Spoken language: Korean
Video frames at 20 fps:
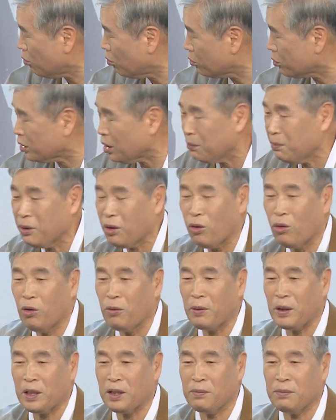요것 때문에
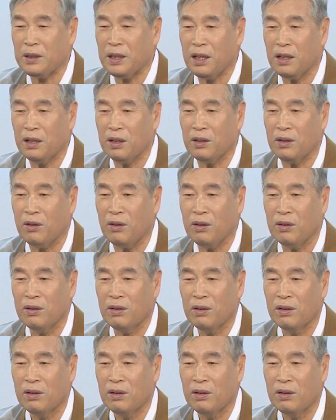500점이 된 거예요.